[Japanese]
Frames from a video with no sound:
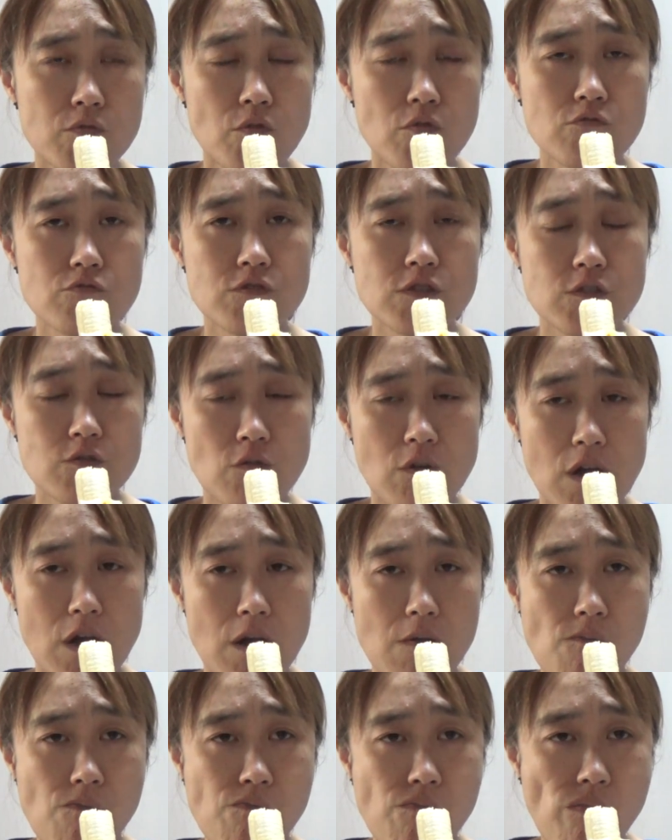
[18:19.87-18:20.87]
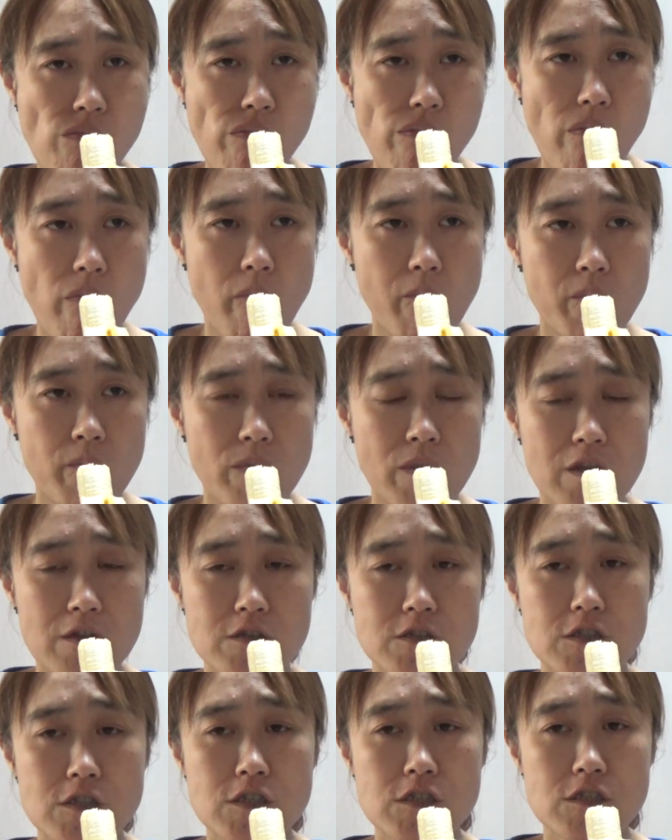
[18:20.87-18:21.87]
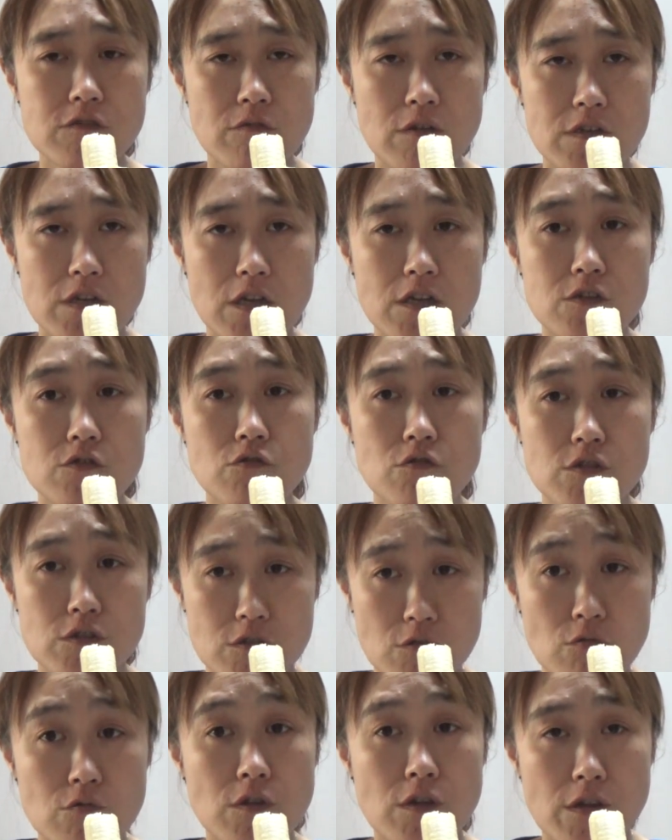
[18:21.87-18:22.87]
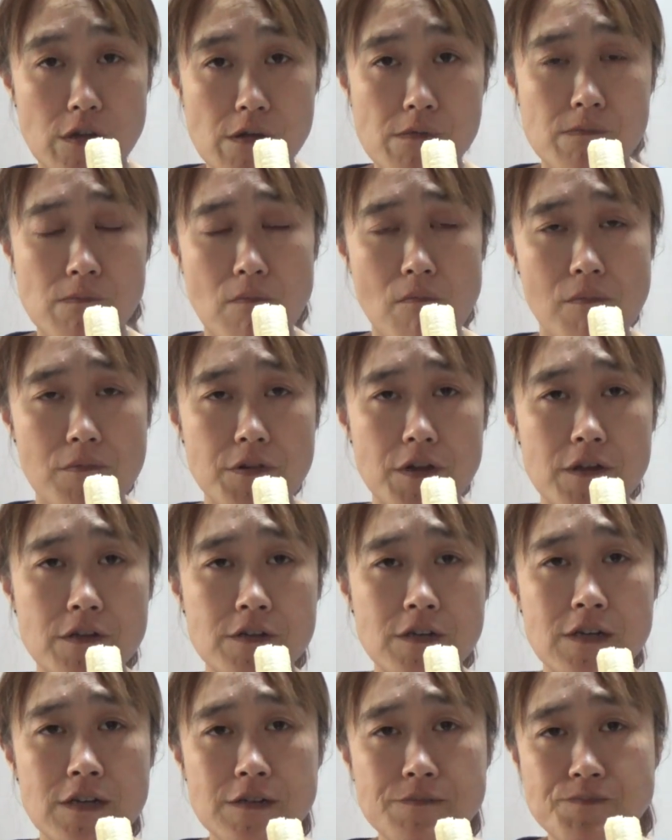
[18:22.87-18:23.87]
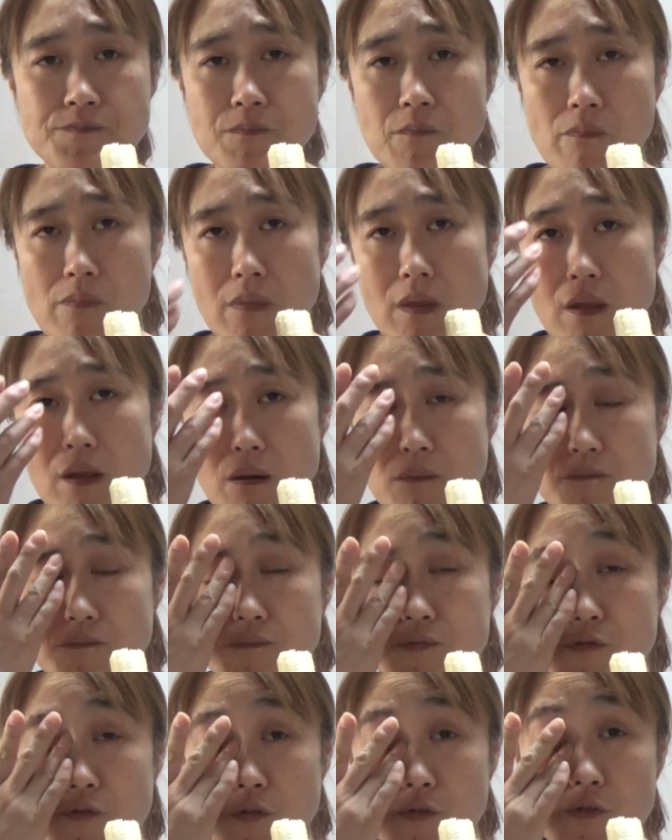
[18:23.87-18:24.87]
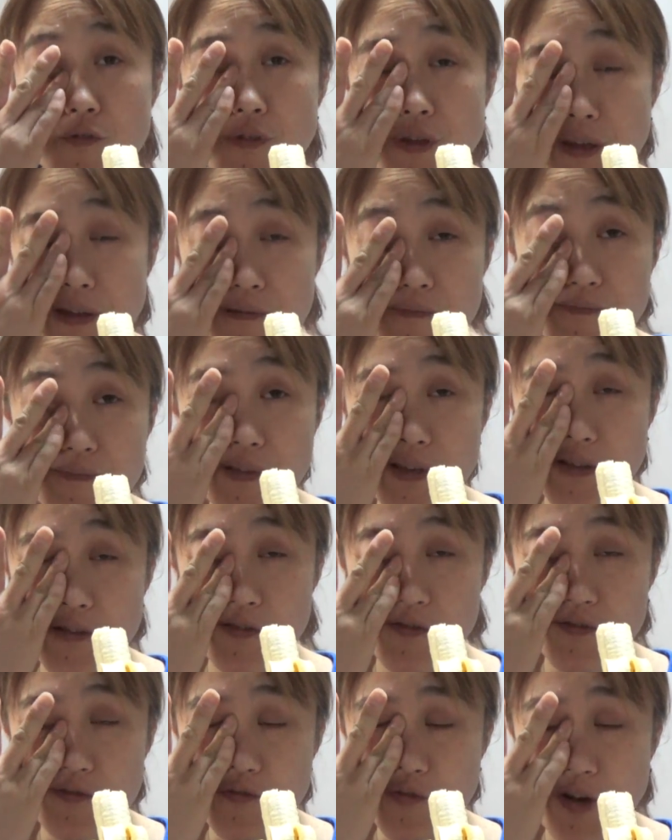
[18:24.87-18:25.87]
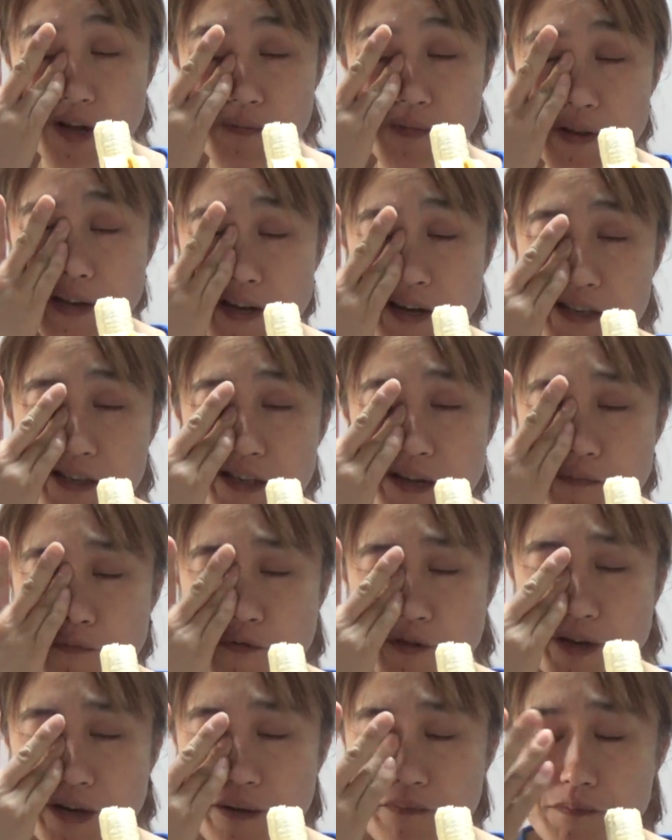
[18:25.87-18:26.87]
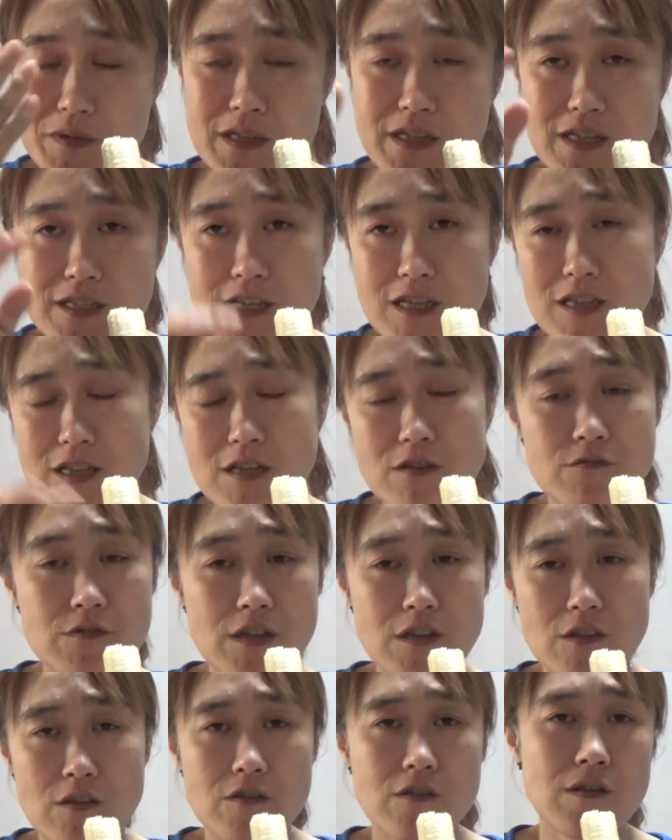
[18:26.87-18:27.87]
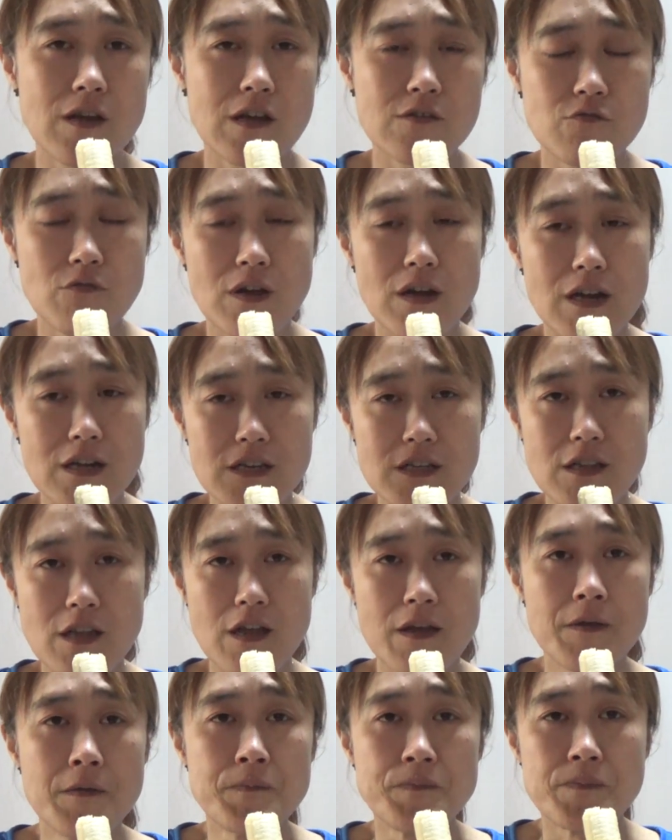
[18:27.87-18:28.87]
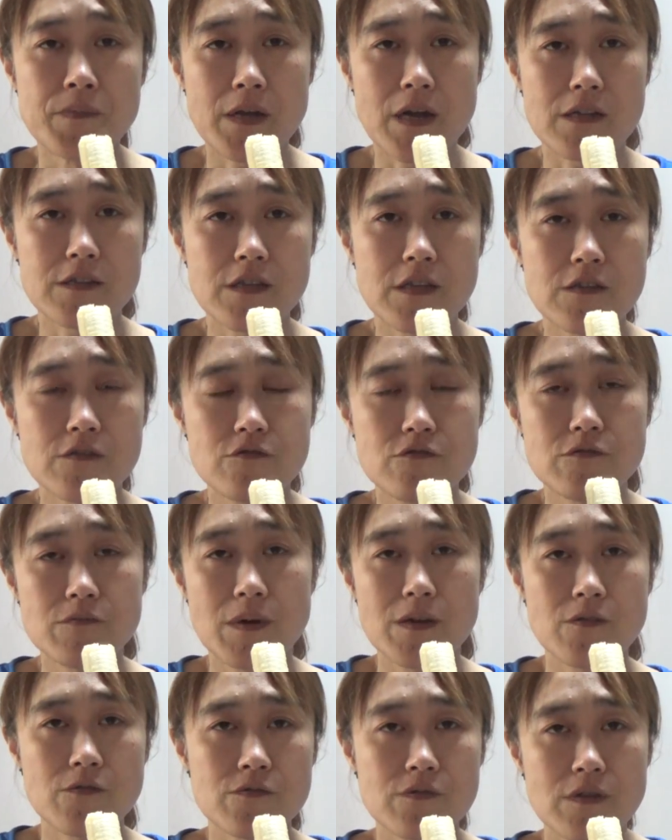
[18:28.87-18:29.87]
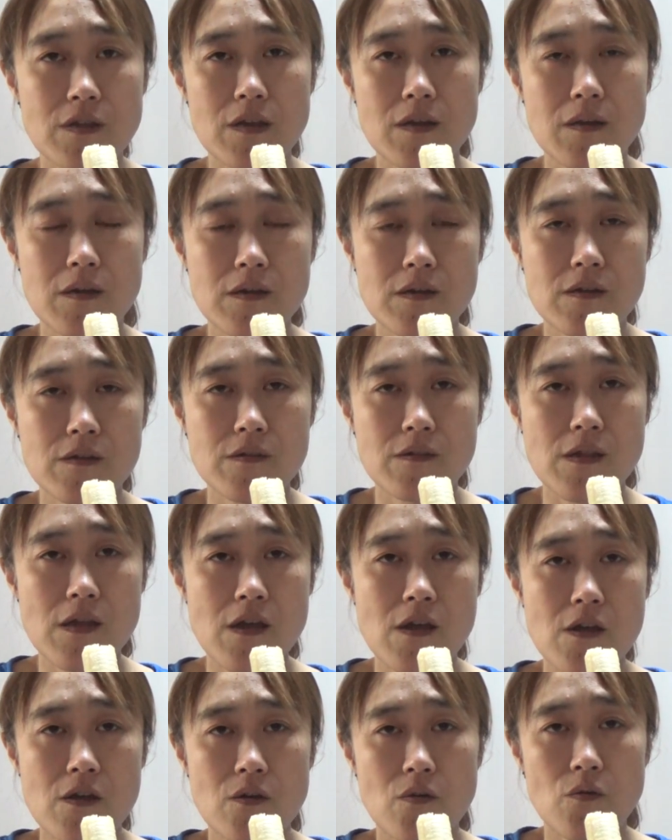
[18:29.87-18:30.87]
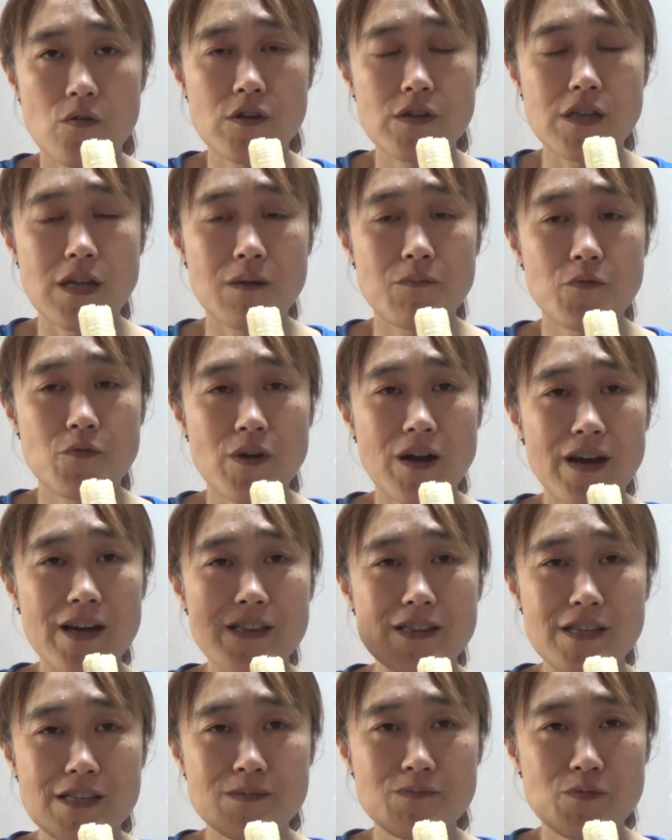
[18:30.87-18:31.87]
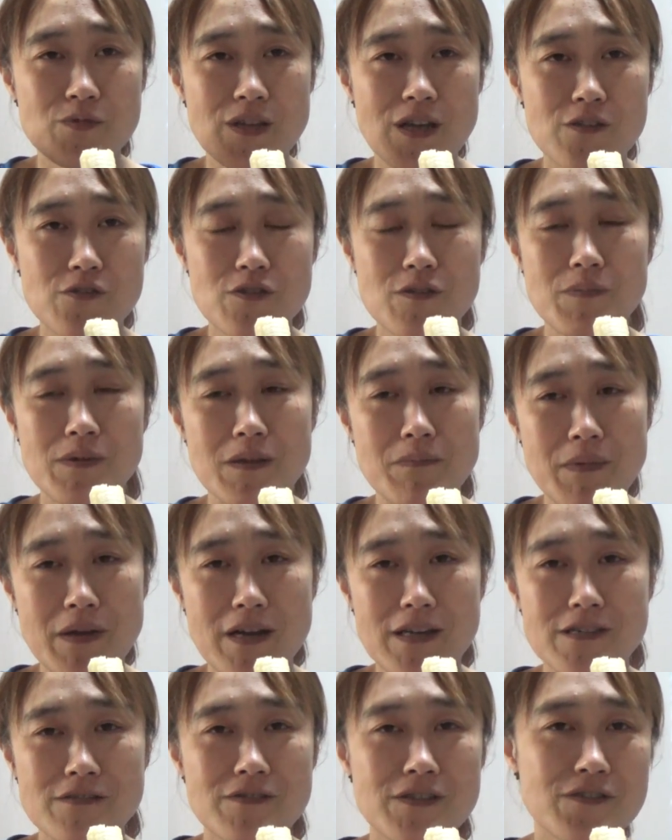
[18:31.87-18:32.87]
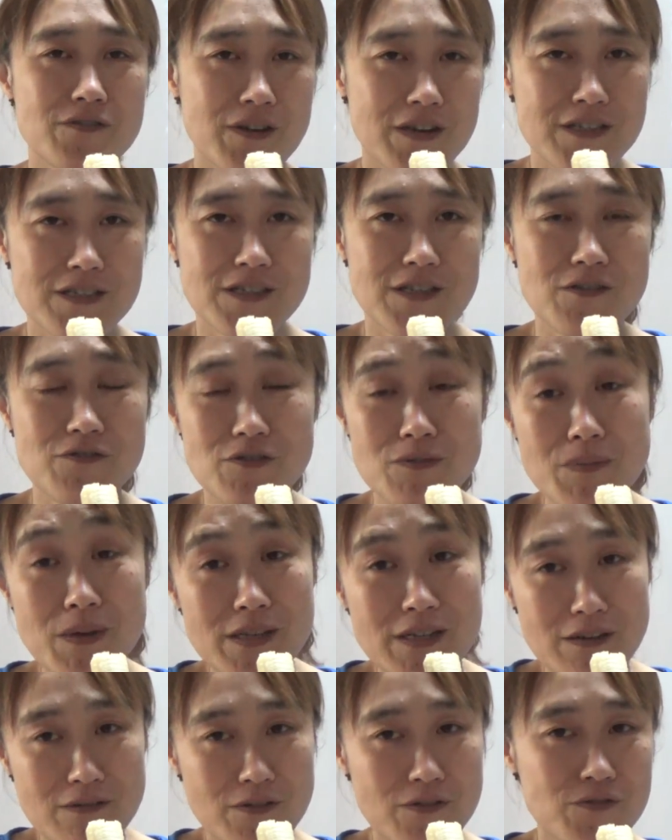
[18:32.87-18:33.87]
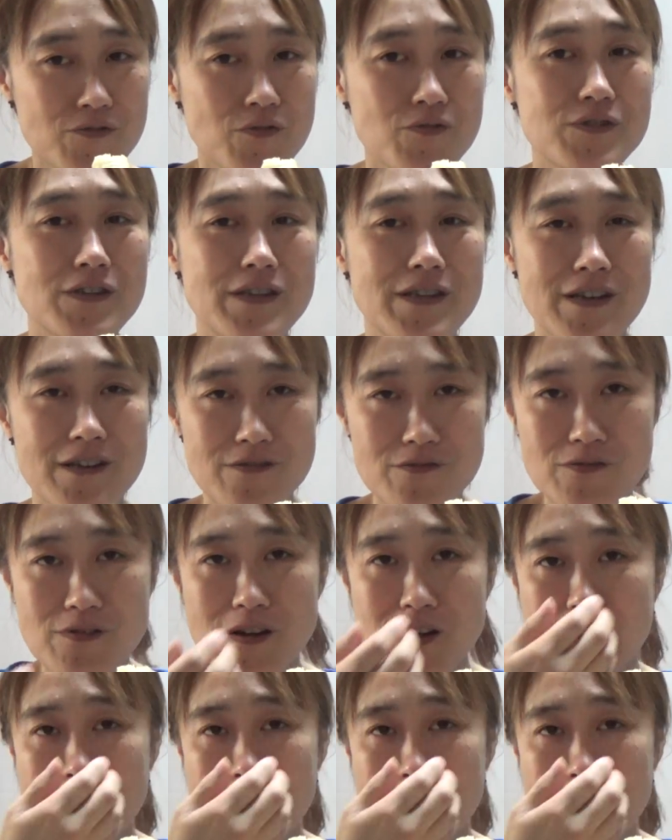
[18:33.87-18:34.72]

6時とか7時には先取りしとんでねでプロのねあのドライバーなんかやったらもうなんかみんなセッティングできてるのに後から来て勝手に車乗ってで降りたらもう帰ってしまって後でまたメカニック忙しいっていうイメージあるけどそうじゃなく